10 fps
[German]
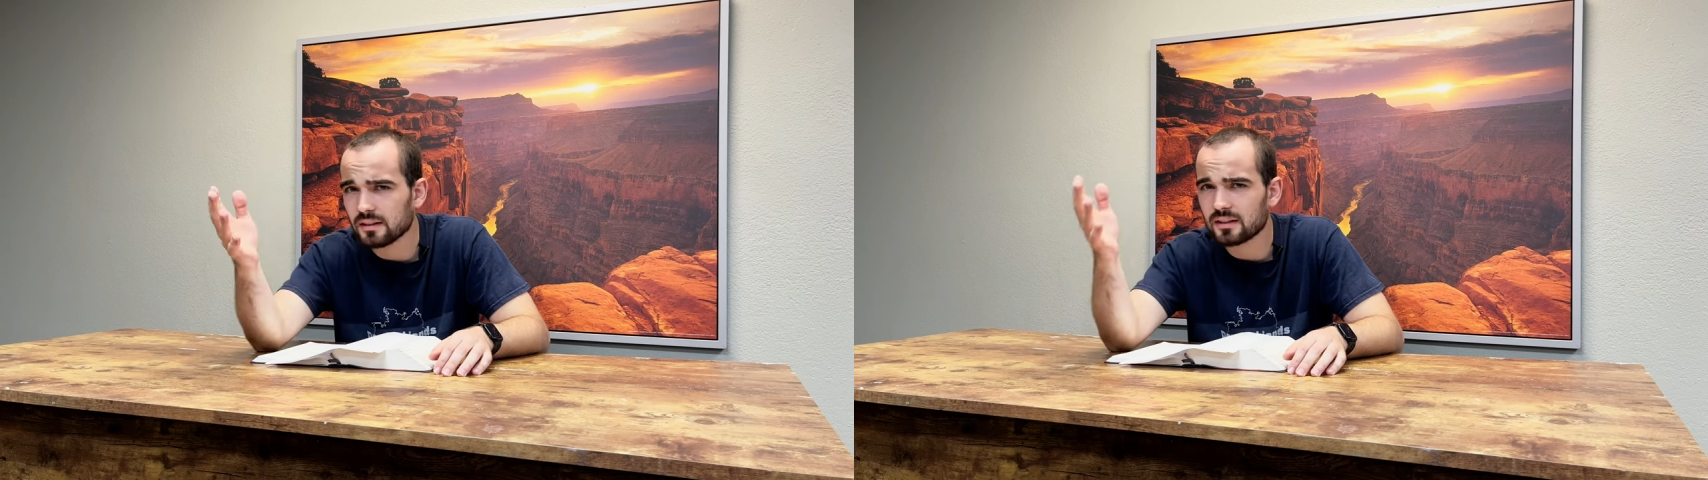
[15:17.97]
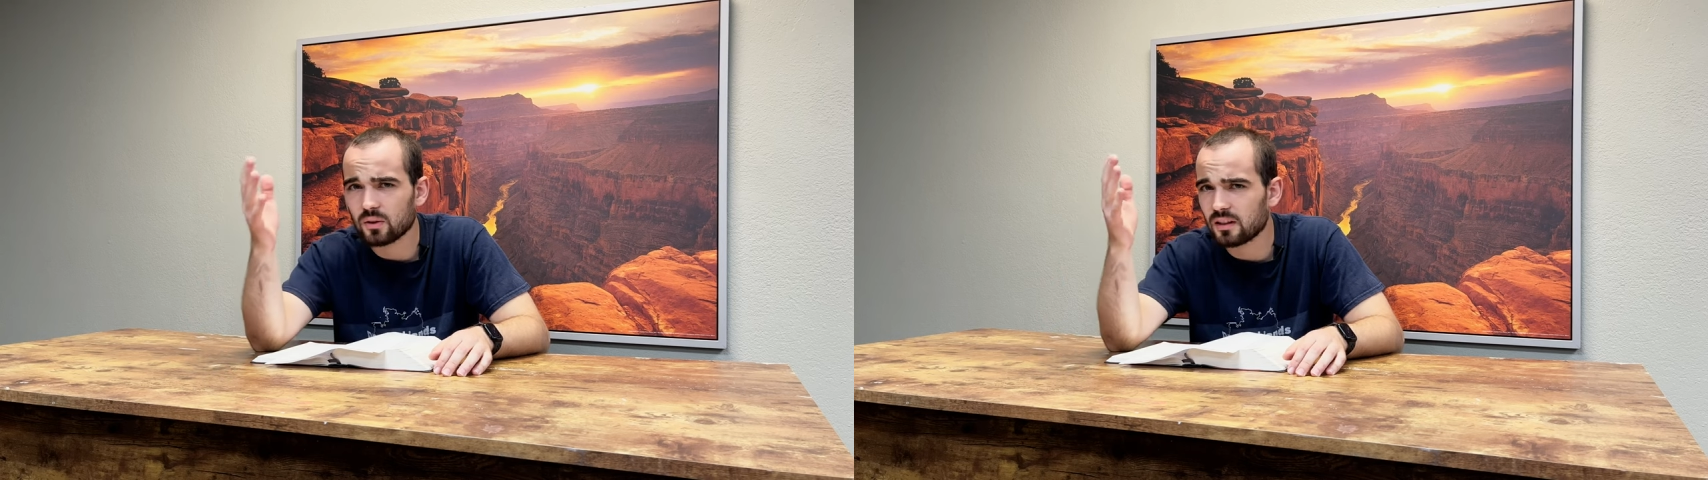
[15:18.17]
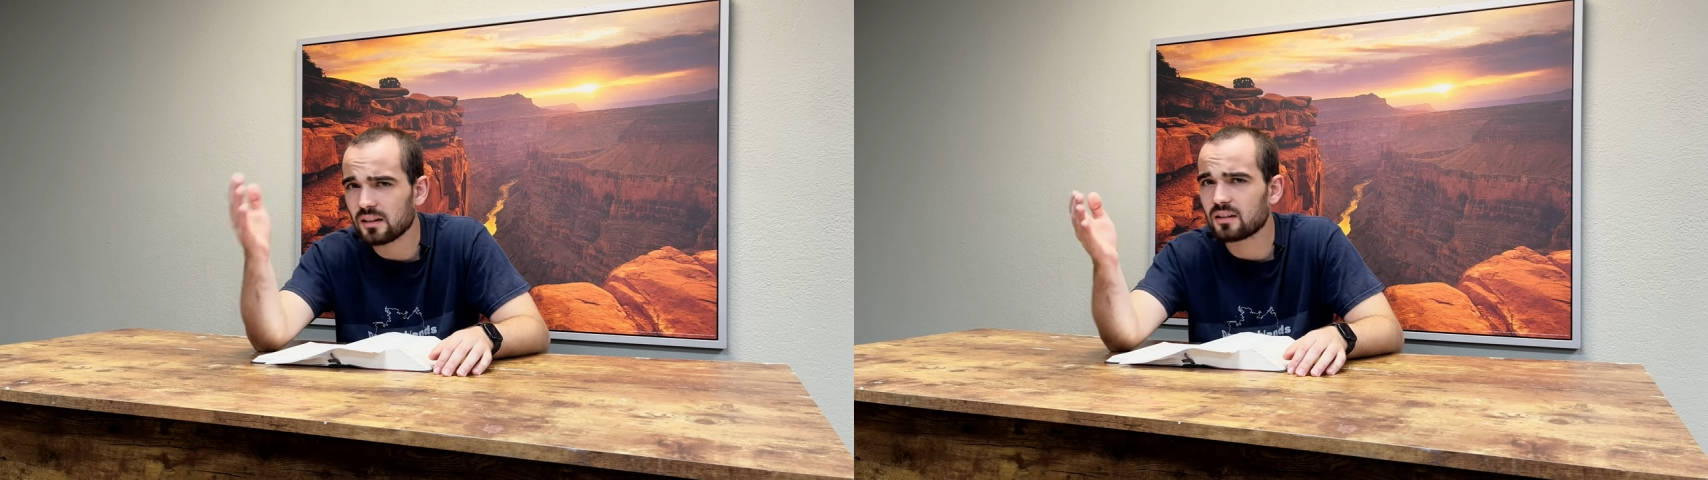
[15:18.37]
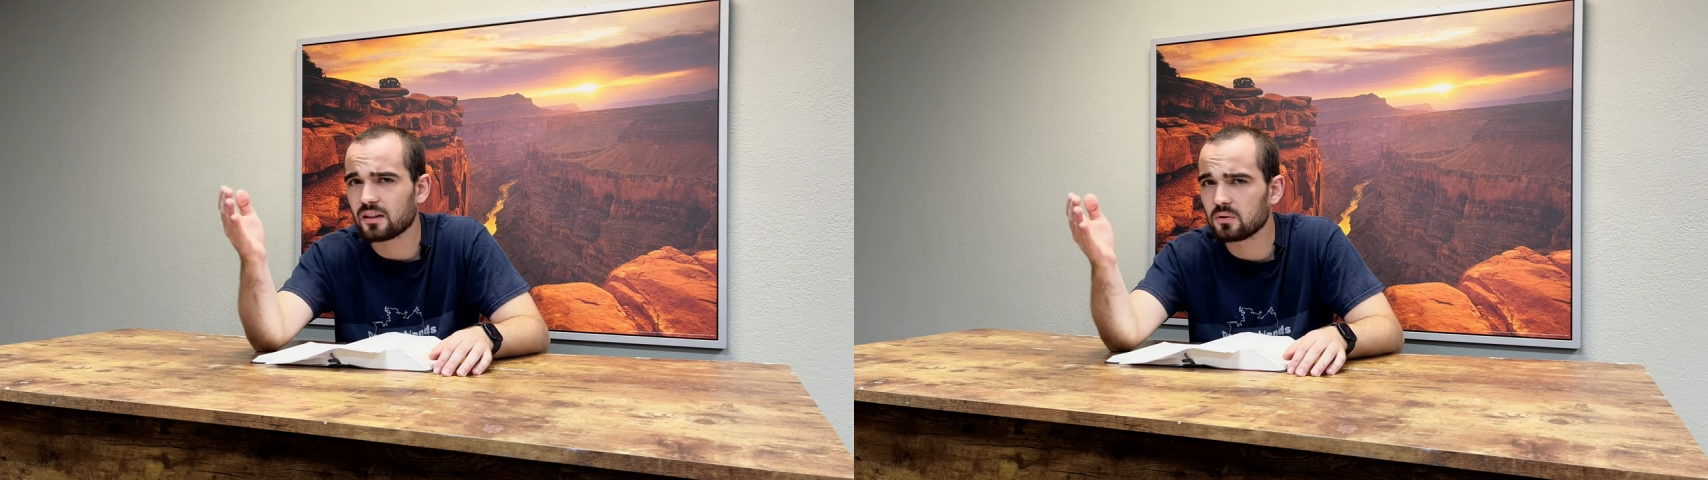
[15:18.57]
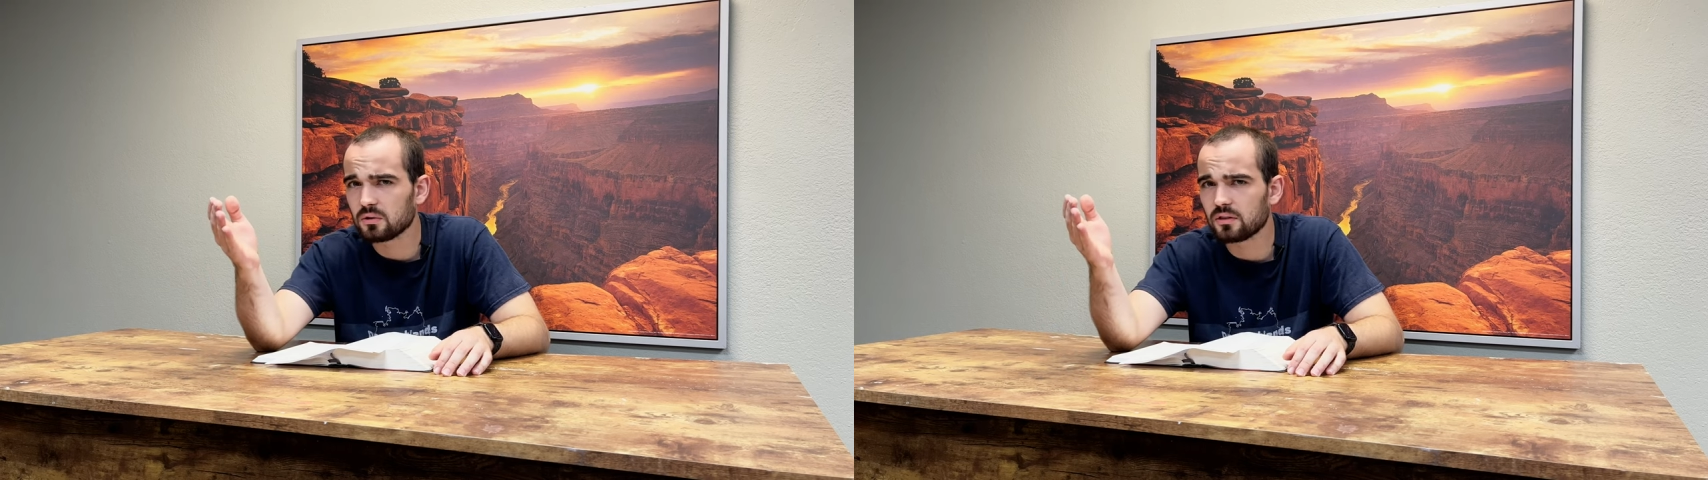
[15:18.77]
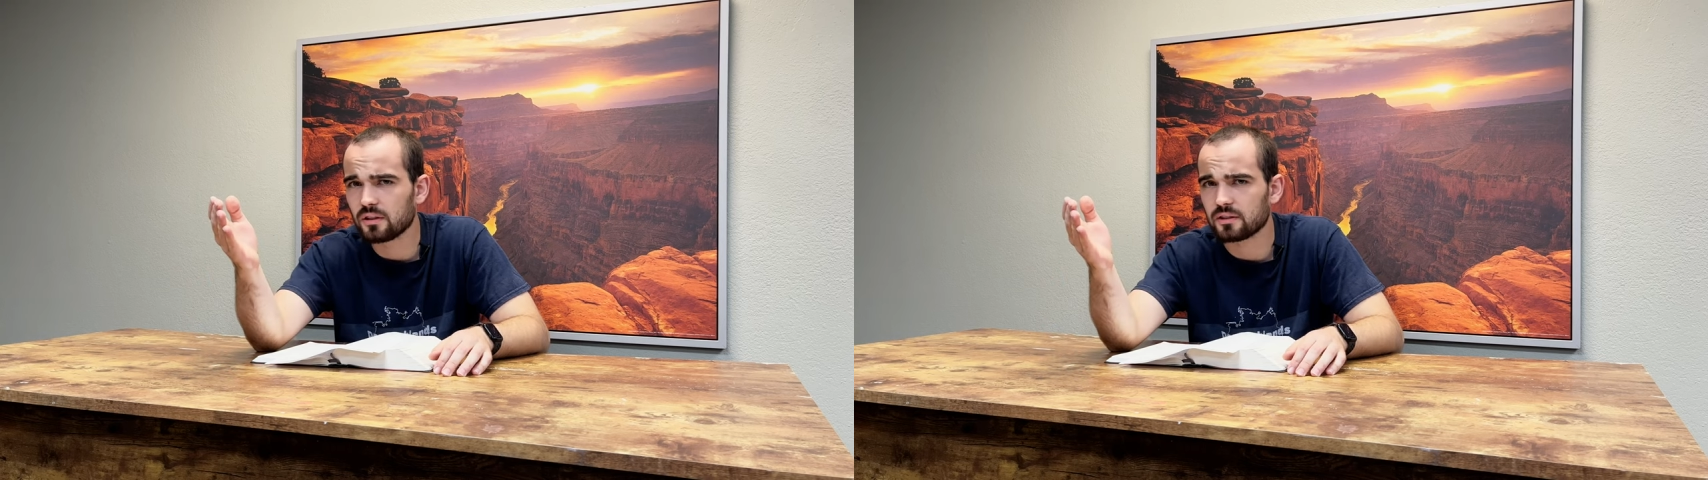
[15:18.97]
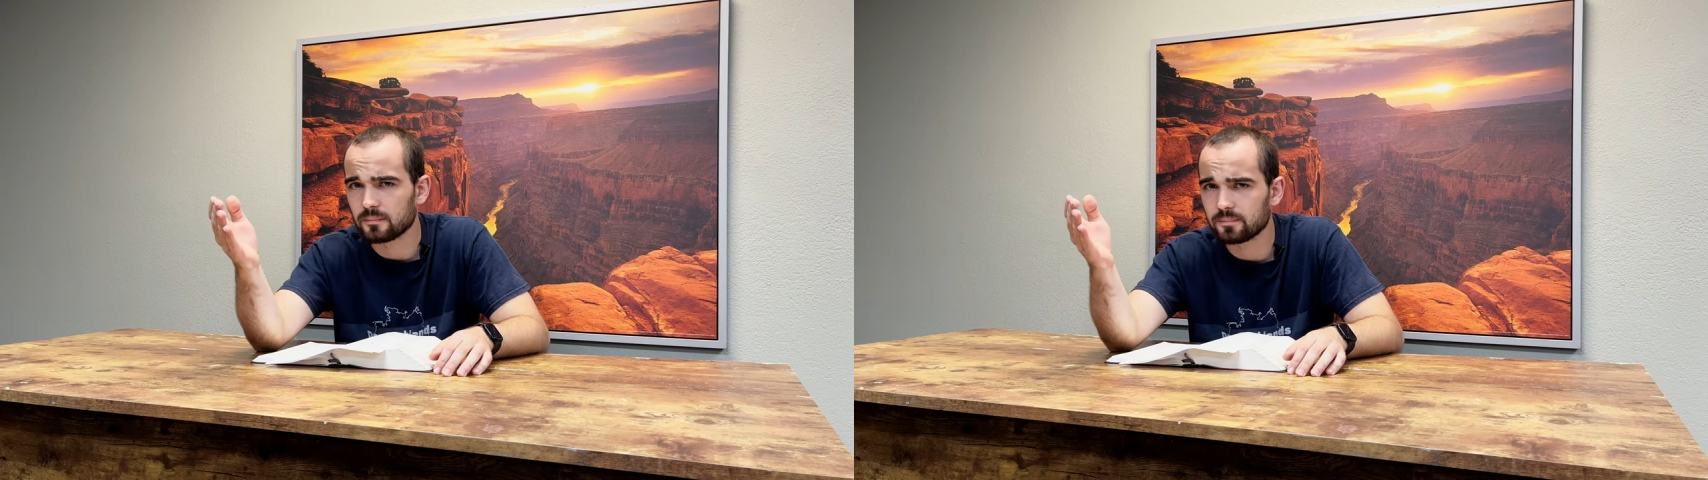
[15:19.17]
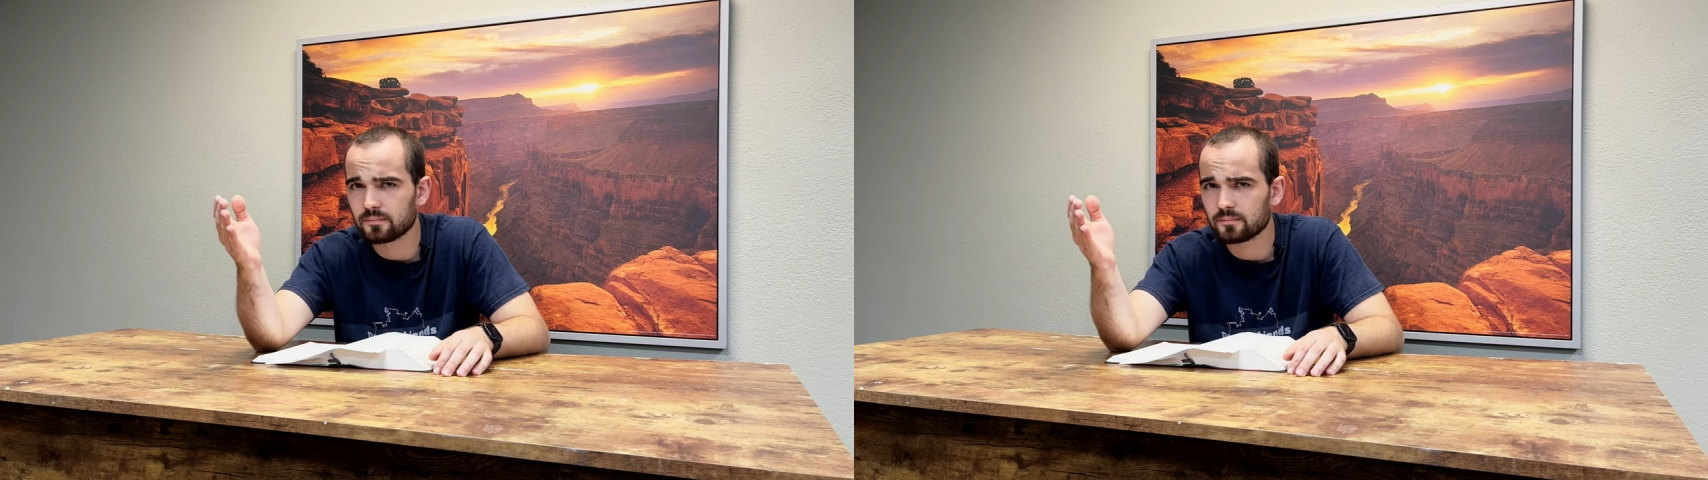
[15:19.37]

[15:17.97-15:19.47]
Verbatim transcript: ist es noch lange keine gute Kirche.